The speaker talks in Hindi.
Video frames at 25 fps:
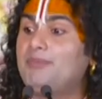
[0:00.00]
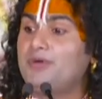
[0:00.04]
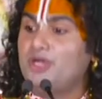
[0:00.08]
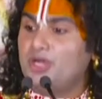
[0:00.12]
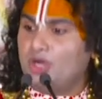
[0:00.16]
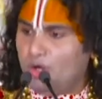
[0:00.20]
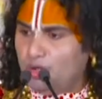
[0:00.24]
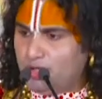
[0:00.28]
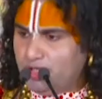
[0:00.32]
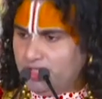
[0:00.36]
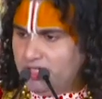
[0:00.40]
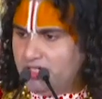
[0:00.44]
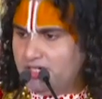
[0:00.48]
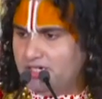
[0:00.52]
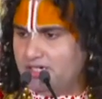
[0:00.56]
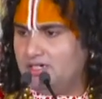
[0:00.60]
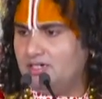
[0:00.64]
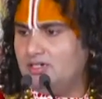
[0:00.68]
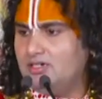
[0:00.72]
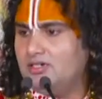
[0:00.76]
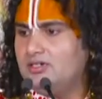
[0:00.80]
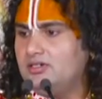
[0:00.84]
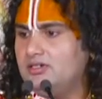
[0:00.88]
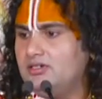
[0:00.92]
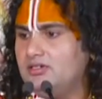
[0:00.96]
योनि है
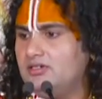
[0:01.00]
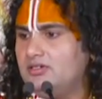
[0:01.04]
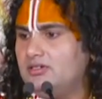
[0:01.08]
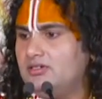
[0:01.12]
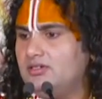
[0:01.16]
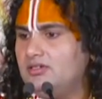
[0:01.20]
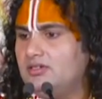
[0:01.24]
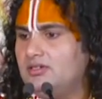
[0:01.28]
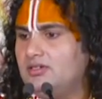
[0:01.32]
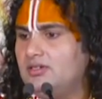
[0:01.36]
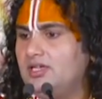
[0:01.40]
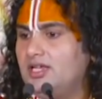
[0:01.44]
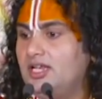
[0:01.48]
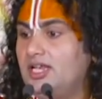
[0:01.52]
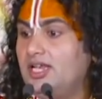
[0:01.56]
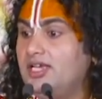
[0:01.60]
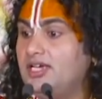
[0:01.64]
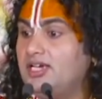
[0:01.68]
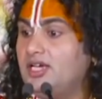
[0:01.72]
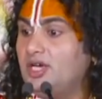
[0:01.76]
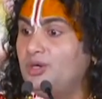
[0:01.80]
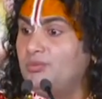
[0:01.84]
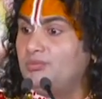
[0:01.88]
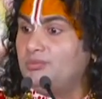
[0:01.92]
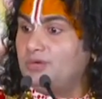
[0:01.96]

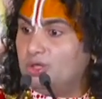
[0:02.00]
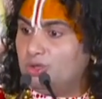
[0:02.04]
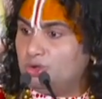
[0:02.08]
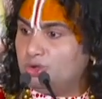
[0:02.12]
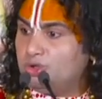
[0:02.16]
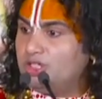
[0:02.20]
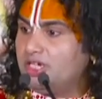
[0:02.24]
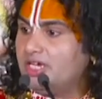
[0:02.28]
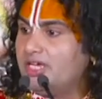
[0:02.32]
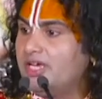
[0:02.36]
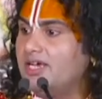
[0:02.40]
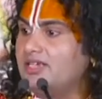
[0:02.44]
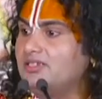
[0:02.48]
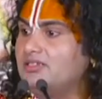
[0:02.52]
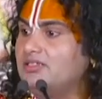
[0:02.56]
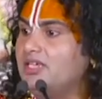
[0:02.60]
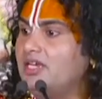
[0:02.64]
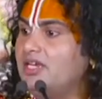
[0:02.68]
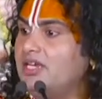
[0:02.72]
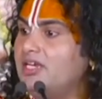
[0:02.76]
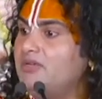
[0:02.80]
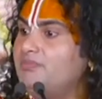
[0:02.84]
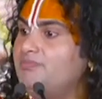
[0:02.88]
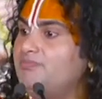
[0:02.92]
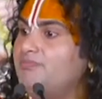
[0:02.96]
लेकिन मनुष्य का
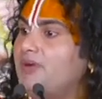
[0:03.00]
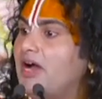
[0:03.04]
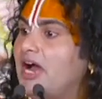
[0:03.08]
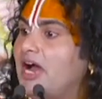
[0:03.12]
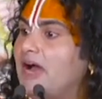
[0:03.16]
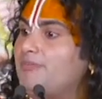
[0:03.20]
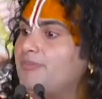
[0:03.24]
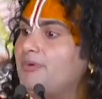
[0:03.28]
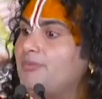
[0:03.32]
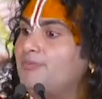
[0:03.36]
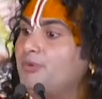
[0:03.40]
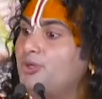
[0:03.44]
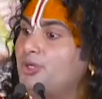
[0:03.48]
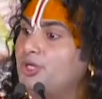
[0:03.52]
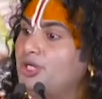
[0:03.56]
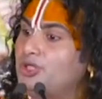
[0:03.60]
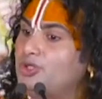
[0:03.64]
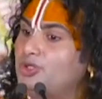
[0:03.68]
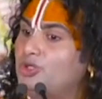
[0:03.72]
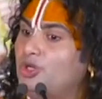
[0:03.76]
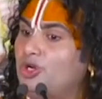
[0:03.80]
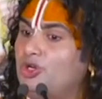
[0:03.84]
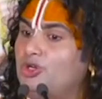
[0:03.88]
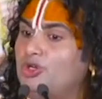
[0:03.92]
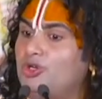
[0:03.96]
शरीर पाप पुण्य
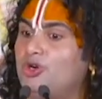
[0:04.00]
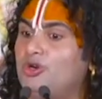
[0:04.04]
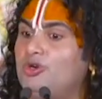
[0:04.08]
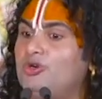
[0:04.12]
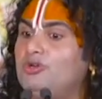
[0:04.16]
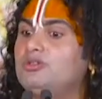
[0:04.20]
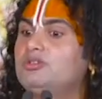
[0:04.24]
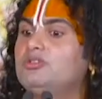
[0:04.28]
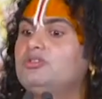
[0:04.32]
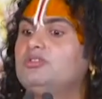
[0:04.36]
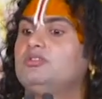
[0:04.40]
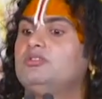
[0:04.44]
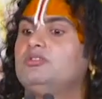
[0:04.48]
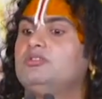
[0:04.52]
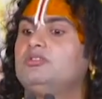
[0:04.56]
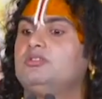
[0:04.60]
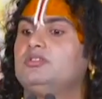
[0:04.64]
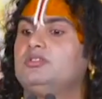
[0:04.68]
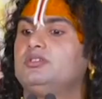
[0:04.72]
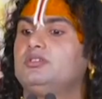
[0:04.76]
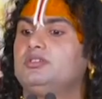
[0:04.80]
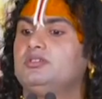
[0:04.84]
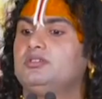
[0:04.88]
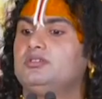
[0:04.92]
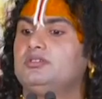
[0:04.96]
दोनों
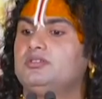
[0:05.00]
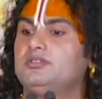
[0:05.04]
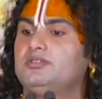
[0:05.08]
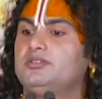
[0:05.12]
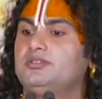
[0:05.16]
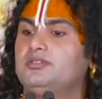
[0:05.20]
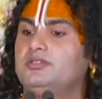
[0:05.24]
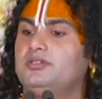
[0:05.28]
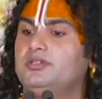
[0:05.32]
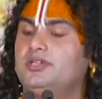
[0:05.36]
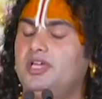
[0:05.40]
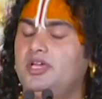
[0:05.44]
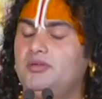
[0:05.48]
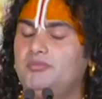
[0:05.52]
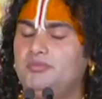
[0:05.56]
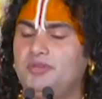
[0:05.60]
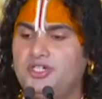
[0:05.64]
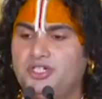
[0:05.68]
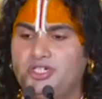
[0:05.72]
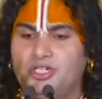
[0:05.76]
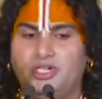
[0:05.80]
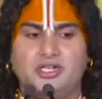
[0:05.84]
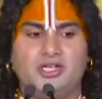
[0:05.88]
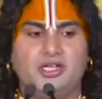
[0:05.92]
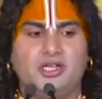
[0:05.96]
के
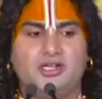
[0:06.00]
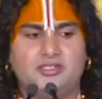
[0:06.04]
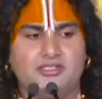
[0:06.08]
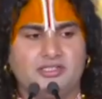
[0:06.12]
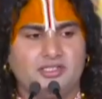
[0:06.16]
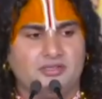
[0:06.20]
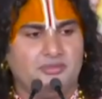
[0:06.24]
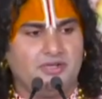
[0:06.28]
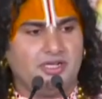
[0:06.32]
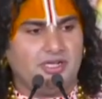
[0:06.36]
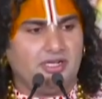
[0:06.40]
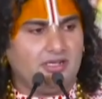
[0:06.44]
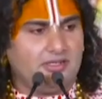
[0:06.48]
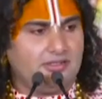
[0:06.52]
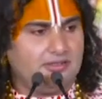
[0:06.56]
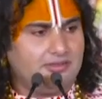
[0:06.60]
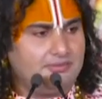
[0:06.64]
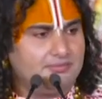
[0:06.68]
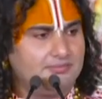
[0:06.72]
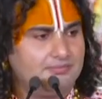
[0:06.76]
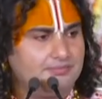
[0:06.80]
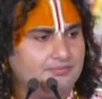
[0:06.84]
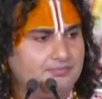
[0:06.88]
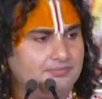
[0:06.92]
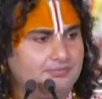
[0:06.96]
मटेरियल से बना
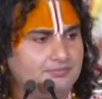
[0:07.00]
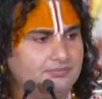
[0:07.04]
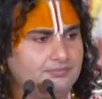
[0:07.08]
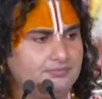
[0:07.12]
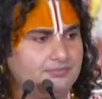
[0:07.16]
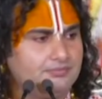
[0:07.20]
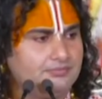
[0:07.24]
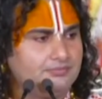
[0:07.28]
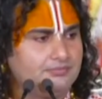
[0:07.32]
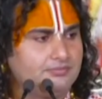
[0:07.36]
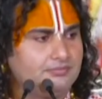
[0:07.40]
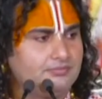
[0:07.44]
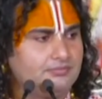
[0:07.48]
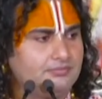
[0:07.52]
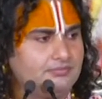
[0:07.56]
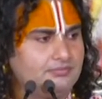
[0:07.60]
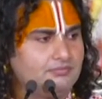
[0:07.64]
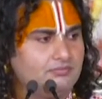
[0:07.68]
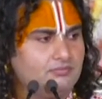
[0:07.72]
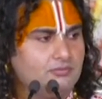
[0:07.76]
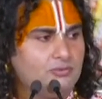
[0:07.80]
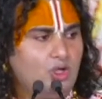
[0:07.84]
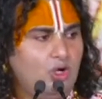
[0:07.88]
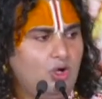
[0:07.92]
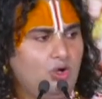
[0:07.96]

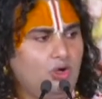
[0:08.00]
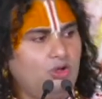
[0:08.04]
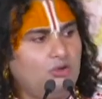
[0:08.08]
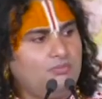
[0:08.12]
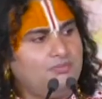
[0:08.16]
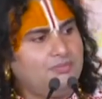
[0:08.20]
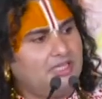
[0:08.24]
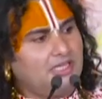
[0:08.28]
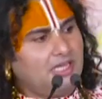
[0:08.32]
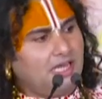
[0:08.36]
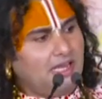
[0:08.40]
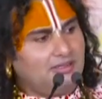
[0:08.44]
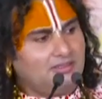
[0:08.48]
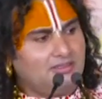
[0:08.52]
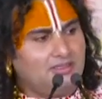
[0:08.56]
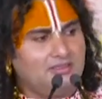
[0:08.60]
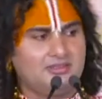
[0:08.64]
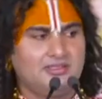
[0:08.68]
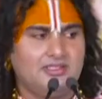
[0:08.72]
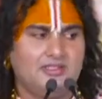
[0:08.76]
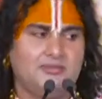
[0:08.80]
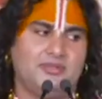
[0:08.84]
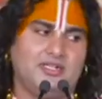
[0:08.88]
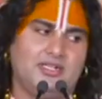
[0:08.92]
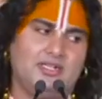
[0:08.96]
है दोनों पदार्थ
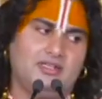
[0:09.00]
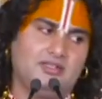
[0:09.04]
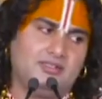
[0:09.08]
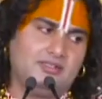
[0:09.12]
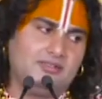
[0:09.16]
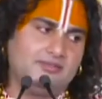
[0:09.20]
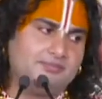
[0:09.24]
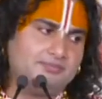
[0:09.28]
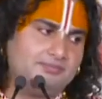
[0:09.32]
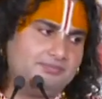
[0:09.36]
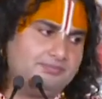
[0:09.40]
से बना है